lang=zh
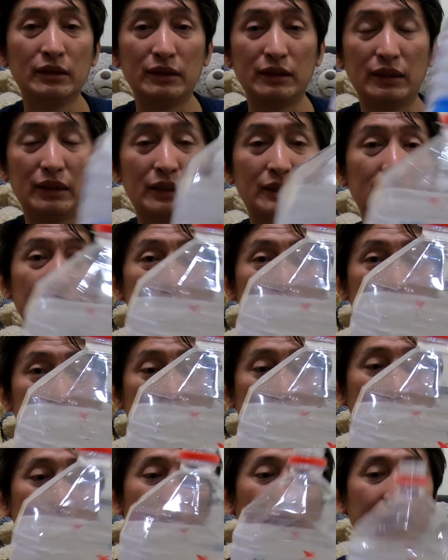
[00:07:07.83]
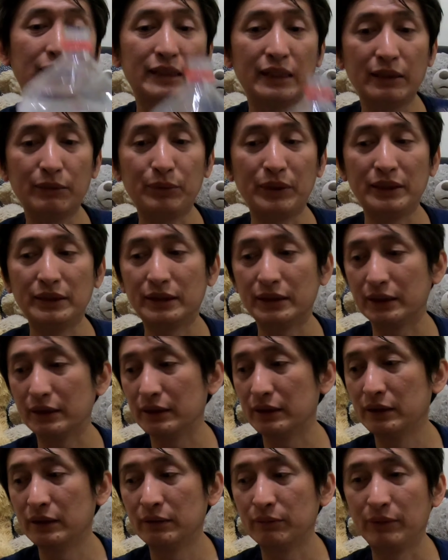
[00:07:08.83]
那先来切瓶子，
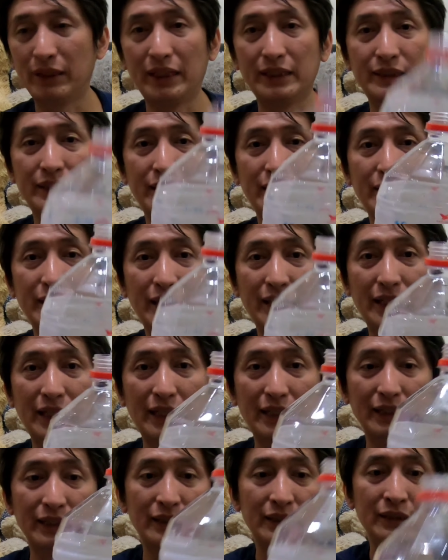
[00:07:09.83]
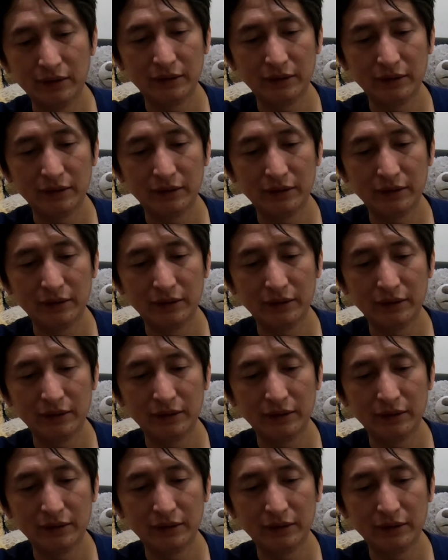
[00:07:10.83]
把它切开来，